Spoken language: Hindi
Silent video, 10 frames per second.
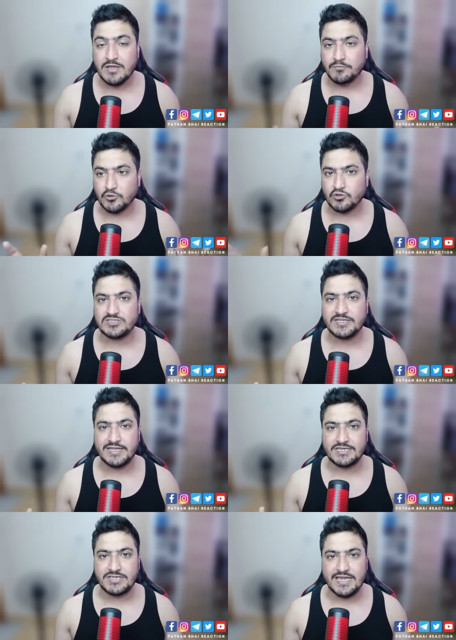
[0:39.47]
पड़ोसी
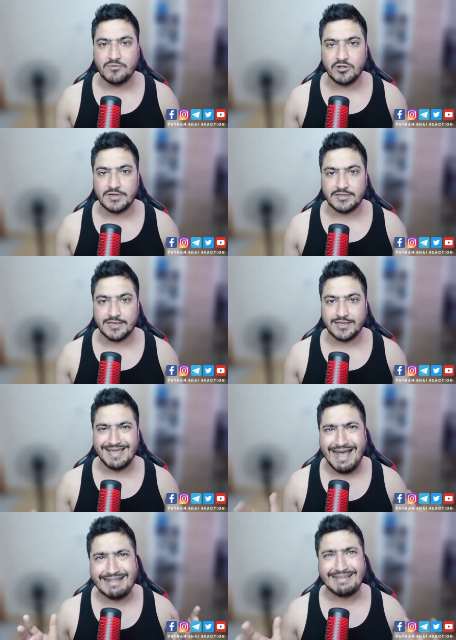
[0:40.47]
देश यही बोल रहा था कि
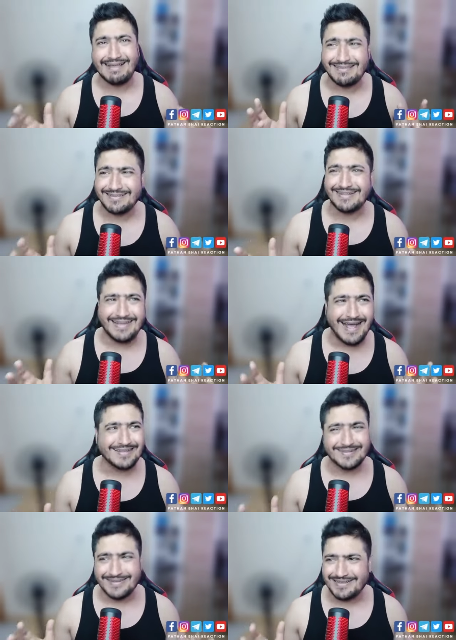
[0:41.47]
यार ला
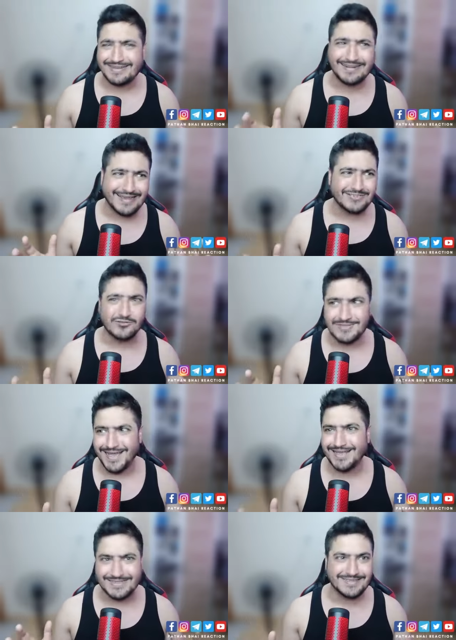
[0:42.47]
चंद्रयान थ्री क्रैश हो
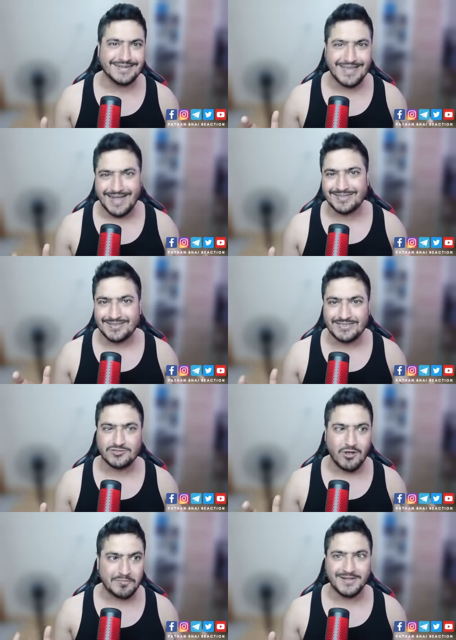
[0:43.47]
जाए चंद्रयान थ्री
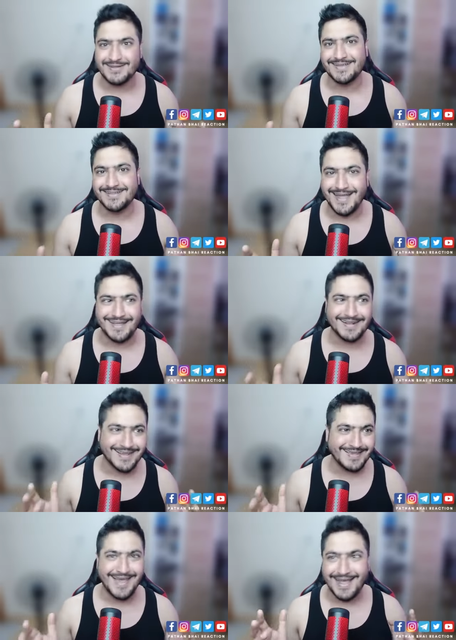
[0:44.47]
सॉफ्ट लैंडिंग ना
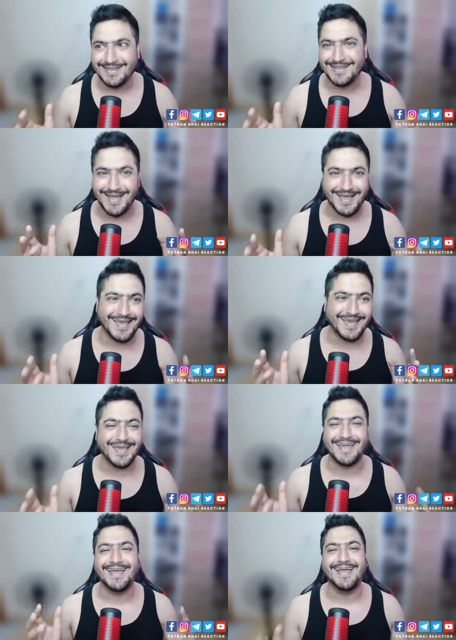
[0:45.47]
करे यार ला
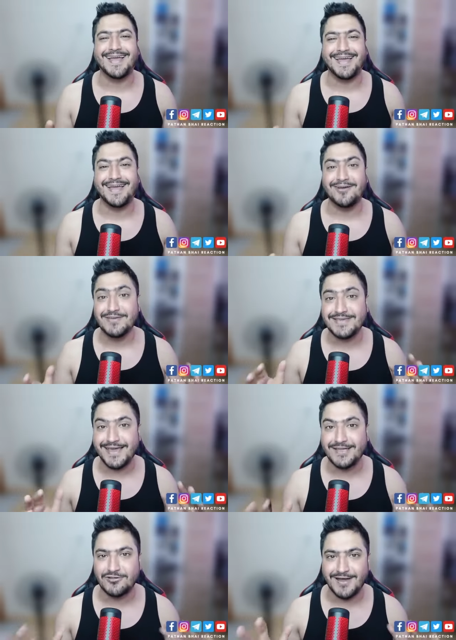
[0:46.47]
वो
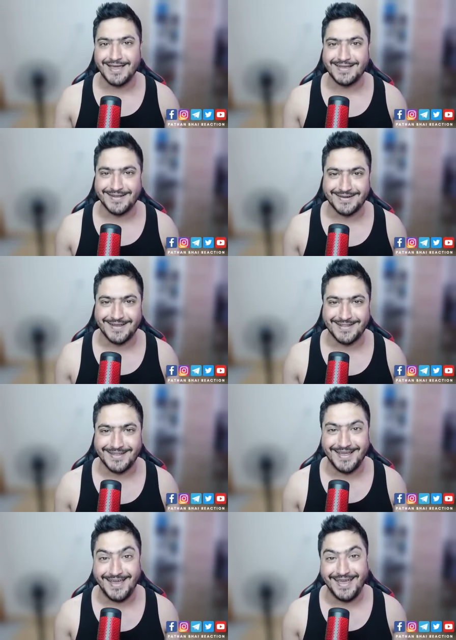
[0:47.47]
यही दुआएं कर रहा
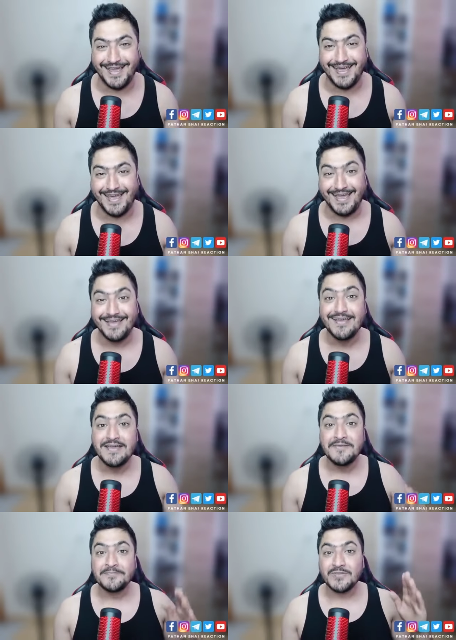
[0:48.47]
था
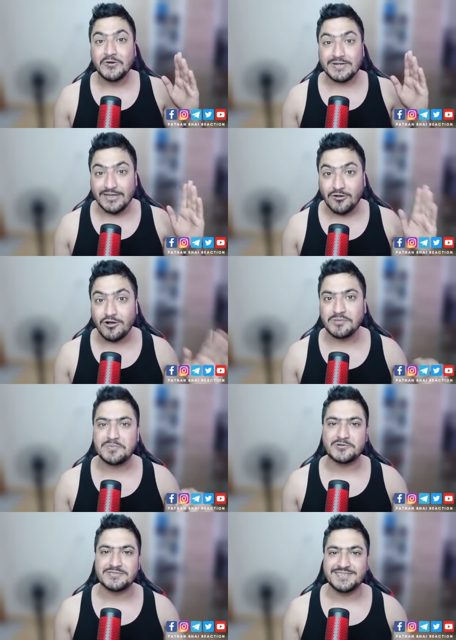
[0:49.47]
और एक और
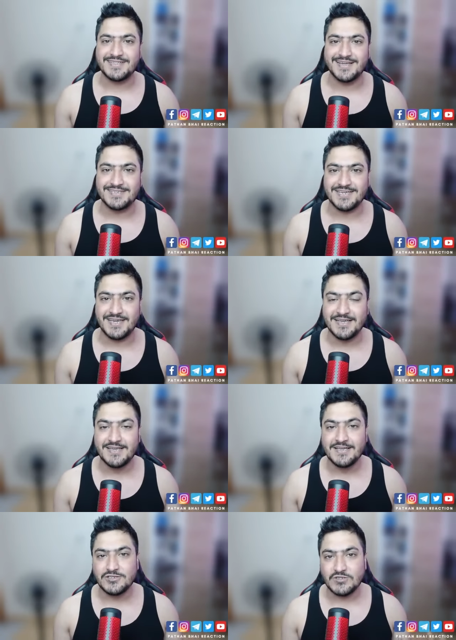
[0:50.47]
पड़ोसी देश है
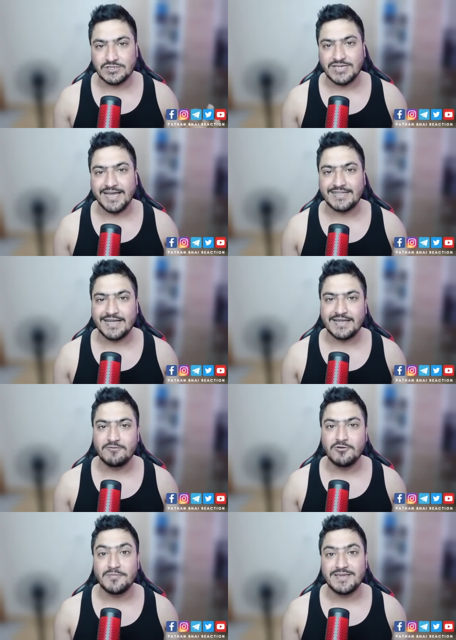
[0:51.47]
जो चाइना है
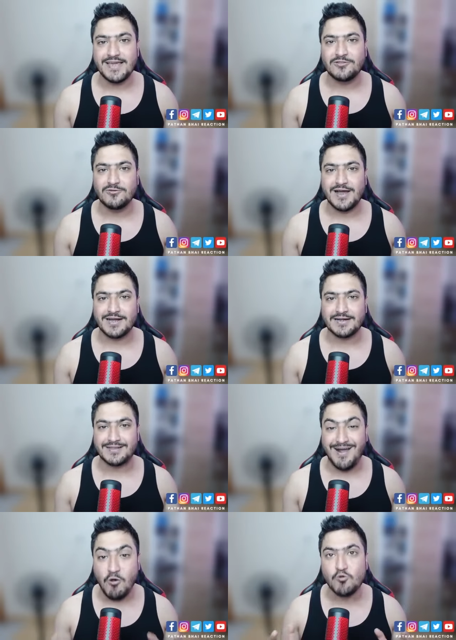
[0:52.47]
वो भी यही दुआ कर रहा
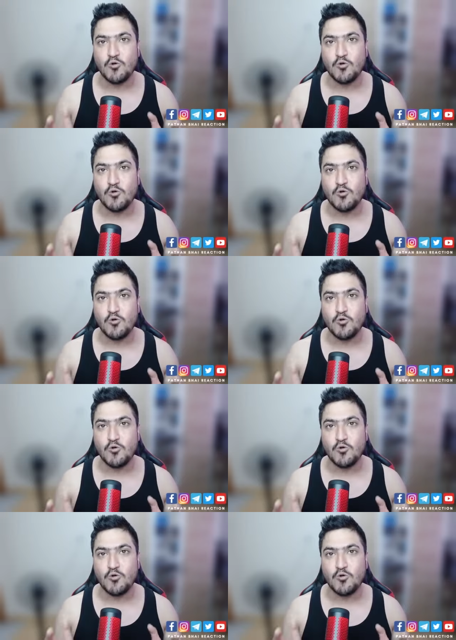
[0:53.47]
था